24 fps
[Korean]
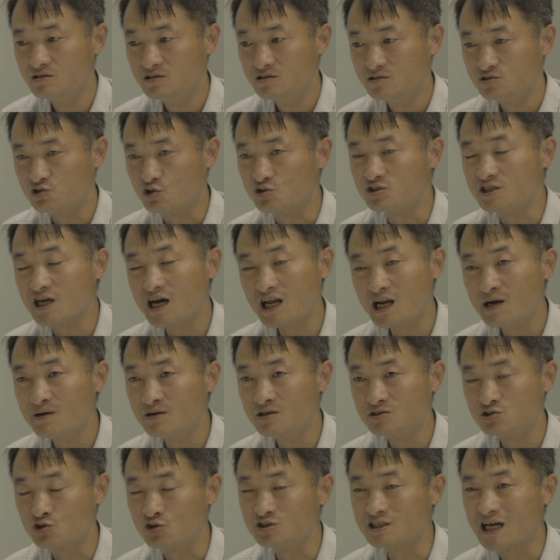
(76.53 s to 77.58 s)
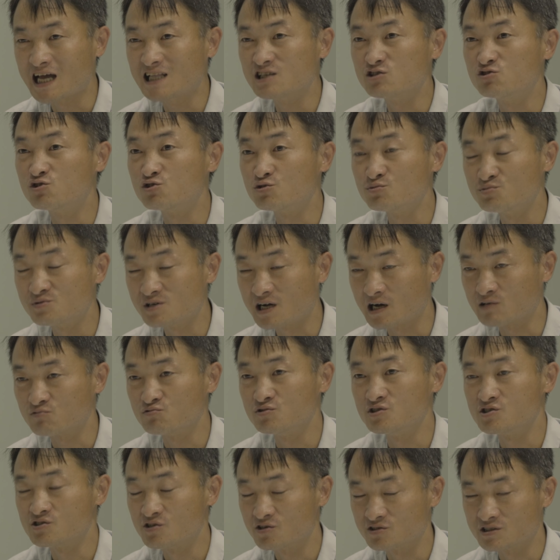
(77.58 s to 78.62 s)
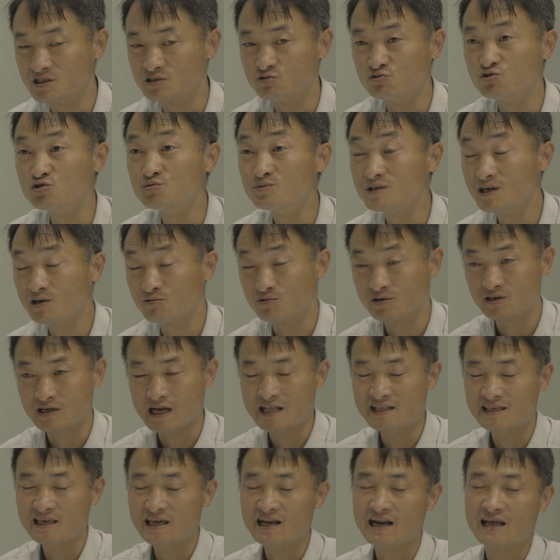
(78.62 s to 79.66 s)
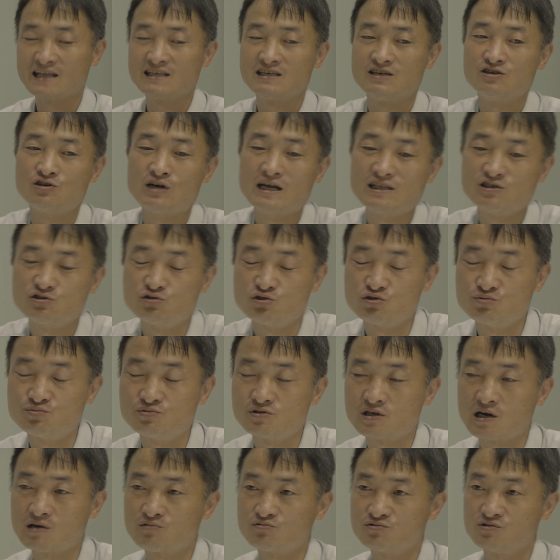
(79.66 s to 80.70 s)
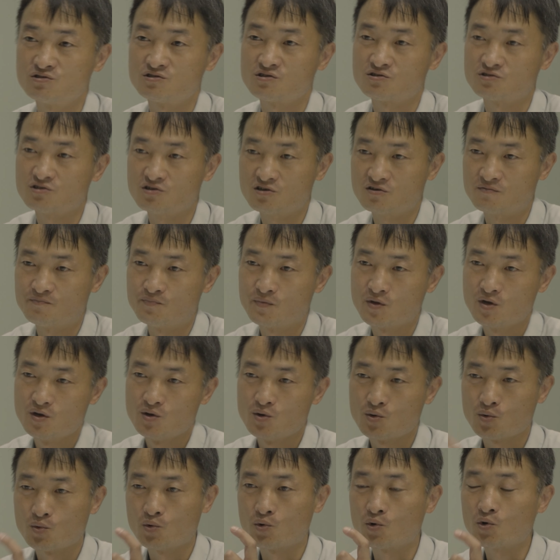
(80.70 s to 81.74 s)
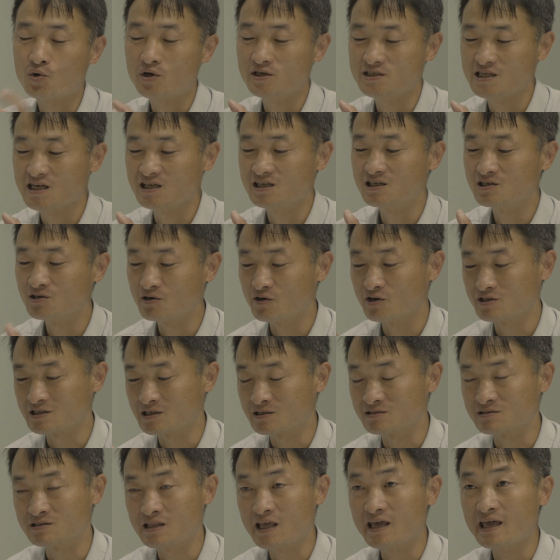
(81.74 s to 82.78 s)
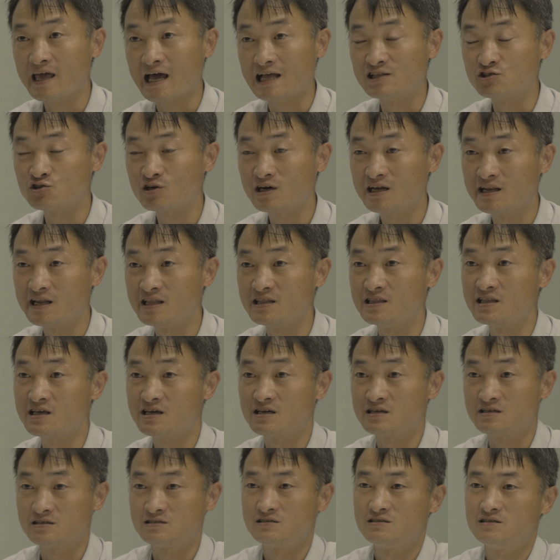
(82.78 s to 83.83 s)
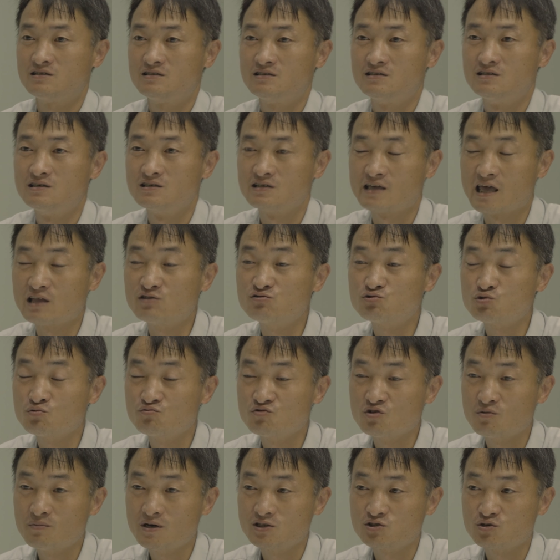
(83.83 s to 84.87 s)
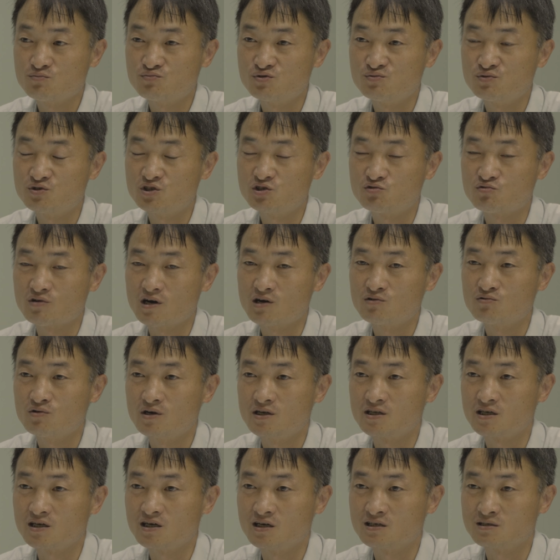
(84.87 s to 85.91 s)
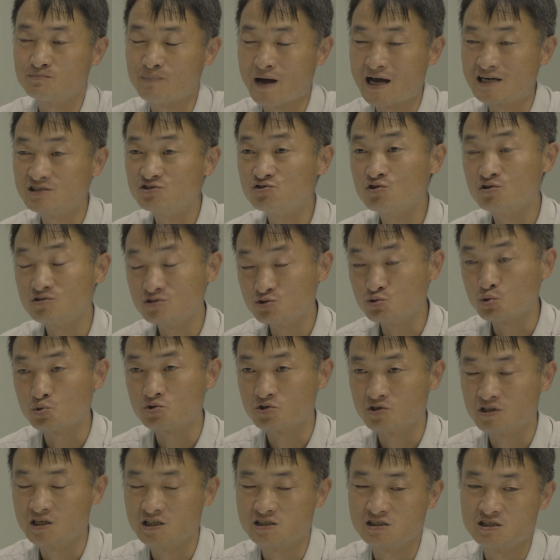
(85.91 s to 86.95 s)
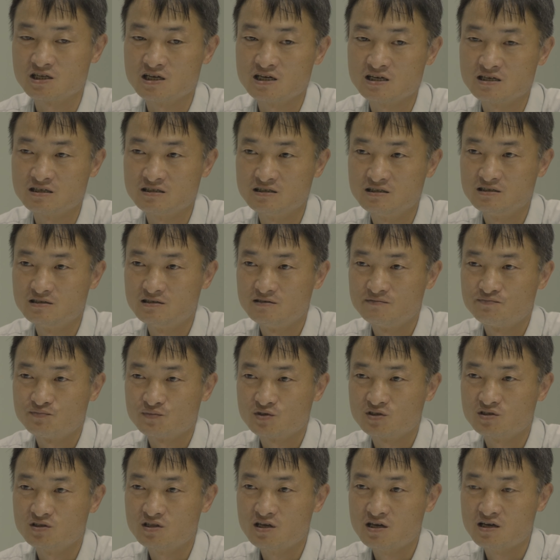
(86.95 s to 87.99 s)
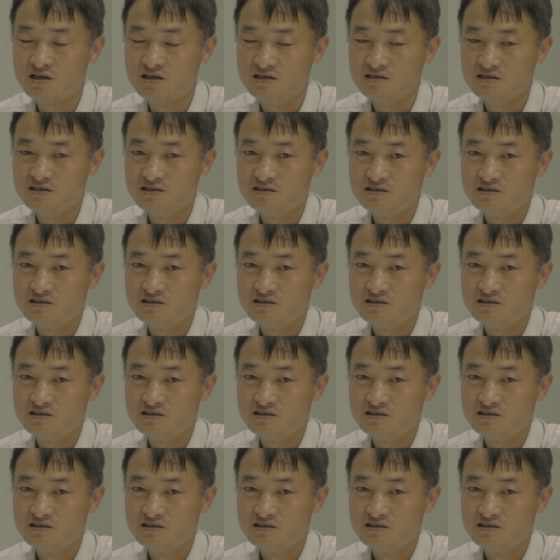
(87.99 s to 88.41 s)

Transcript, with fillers: 전자 하나, 전자 한 그룹을 갖고 있어요. 그냥 그룹이라고 해요. 한 개는 아니에요. 한 그룹을 갖고 있어서 그렇게 생긴 거예요. 되게 안정한데 걔도 좀 위험하죠. 불붙기도 하고 하니까 반응성은 좋죠 대신에. 근데